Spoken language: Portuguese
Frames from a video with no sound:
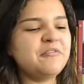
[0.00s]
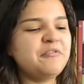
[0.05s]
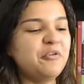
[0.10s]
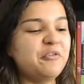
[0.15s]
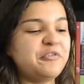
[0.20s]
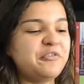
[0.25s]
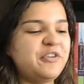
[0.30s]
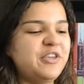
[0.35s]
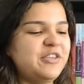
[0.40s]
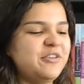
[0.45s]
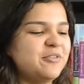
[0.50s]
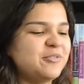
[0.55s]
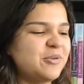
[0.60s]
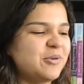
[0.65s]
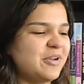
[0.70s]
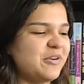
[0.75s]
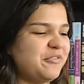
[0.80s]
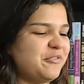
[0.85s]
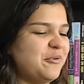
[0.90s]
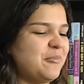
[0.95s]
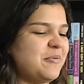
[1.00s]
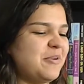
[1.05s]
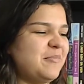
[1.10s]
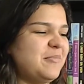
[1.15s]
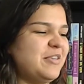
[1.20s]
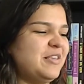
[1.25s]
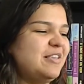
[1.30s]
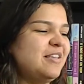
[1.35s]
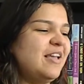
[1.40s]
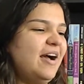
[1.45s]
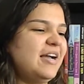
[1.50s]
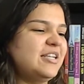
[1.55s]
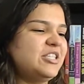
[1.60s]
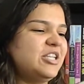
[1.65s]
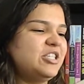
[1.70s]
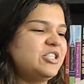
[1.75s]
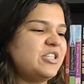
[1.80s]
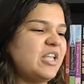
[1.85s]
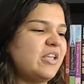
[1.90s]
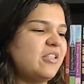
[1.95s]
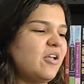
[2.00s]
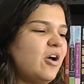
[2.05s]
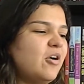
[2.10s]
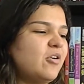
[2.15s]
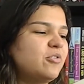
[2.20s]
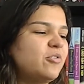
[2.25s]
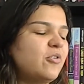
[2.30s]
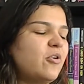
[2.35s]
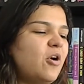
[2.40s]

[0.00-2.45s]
fofinho, autografou pra mim. A gente tem logo no